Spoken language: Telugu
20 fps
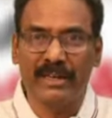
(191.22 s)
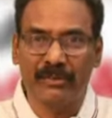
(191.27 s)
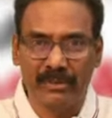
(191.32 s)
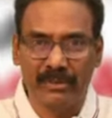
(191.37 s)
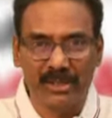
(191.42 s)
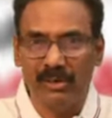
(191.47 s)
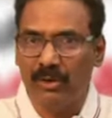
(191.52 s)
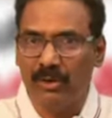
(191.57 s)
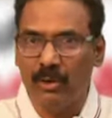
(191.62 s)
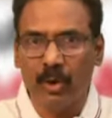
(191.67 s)
ఆయన
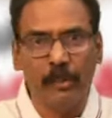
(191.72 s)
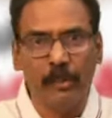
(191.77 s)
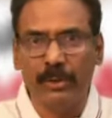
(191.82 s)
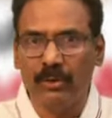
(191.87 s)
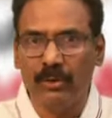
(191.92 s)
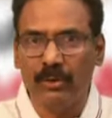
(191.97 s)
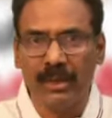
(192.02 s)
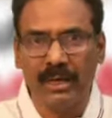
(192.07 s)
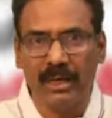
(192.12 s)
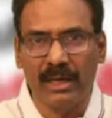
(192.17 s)
విజయవాడ లోపల
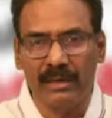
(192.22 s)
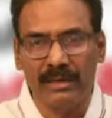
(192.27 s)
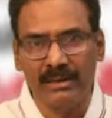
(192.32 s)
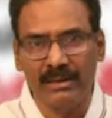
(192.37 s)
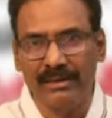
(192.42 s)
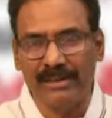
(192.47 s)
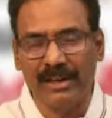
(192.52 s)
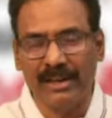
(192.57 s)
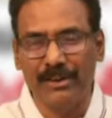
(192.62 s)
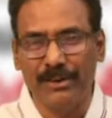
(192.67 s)
కూడా
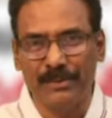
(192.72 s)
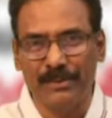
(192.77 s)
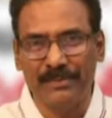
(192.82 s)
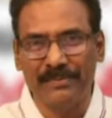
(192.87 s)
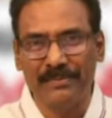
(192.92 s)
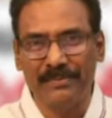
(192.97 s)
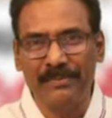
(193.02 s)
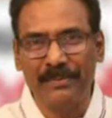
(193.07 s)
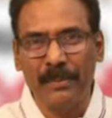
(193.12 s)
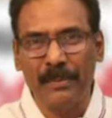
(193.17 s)
రారు
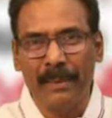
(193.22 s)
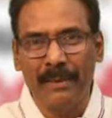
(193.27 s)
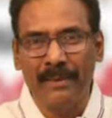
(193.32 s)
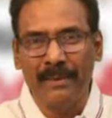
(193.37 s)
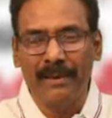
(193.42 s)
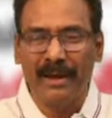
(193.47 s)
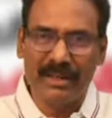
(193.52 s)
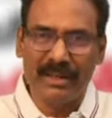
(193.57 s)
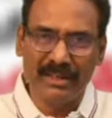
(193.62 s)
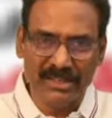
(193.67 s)

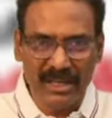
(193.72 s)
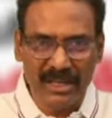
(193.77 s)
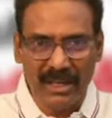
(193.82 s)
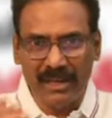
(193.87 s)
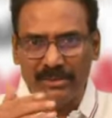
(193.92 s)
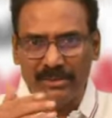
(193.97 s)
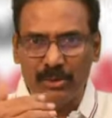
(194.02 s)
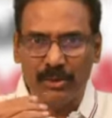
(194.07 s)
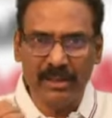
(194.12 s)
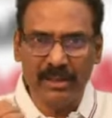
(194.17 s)
ఆయన చాలా
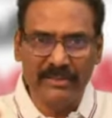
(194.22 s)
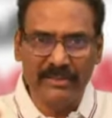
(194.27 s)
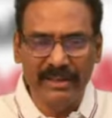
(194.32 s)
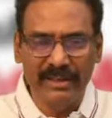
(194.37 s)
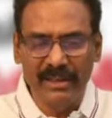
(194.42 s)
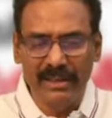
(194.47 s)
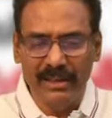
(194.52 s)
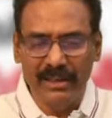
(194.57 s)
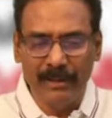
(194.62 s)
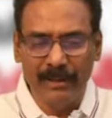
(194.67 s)
చోట్ల
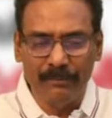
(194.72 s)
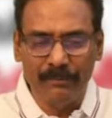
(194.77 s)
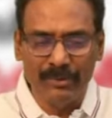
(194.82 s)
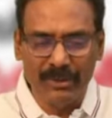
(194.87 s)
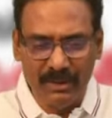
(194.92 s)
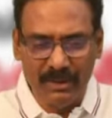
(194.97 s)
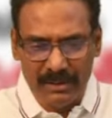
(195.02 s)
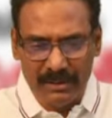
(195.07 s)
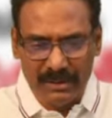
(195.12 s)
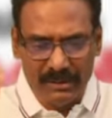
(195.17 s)
తిరిగి
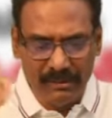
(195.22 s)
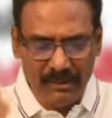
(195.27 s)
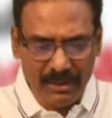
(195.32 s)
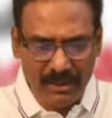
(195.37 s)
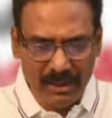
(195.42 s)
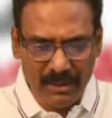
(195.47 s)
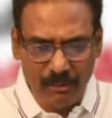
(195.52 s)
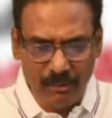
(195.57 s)
చివరికి